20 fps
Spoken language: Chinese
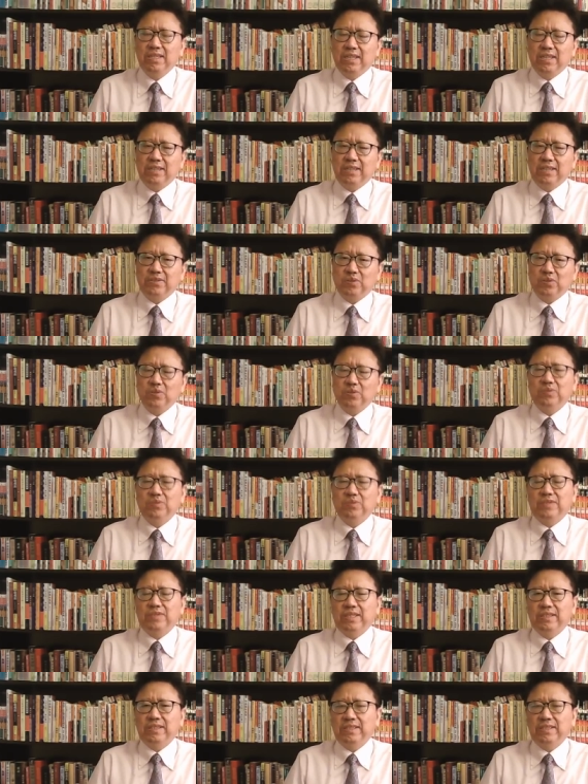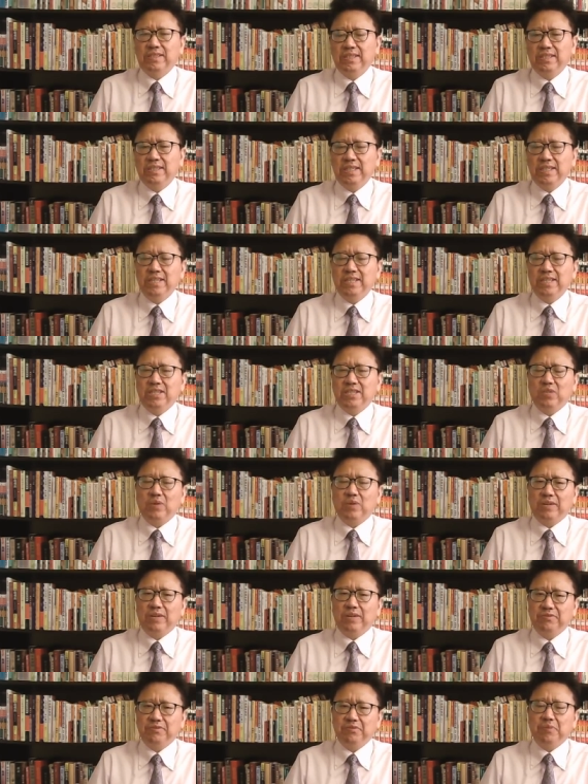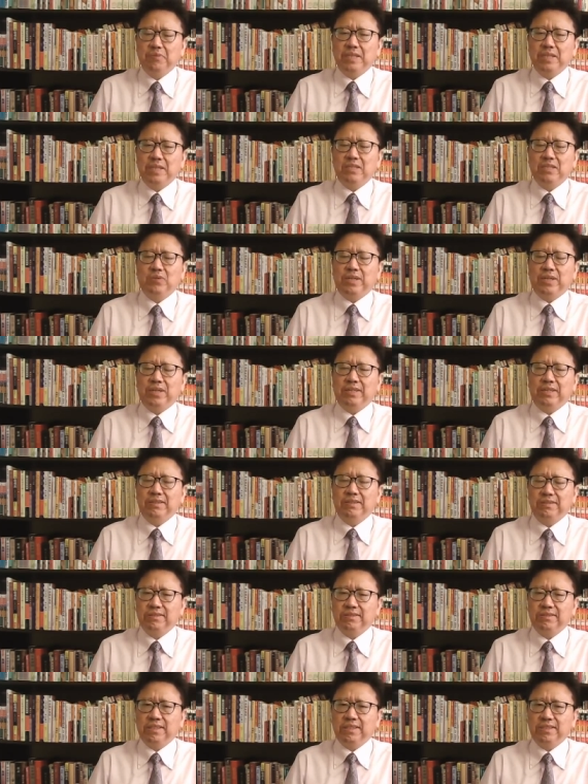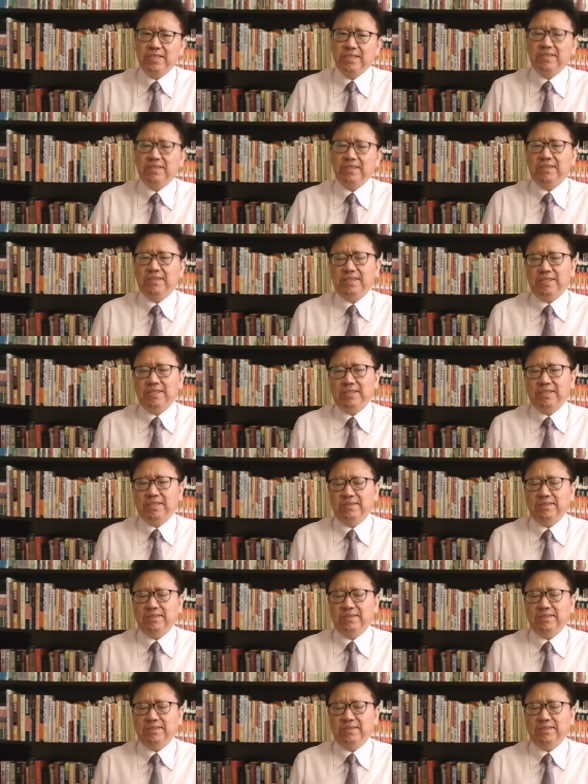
啊中共这个利益集团、腐败集团的这个既得利益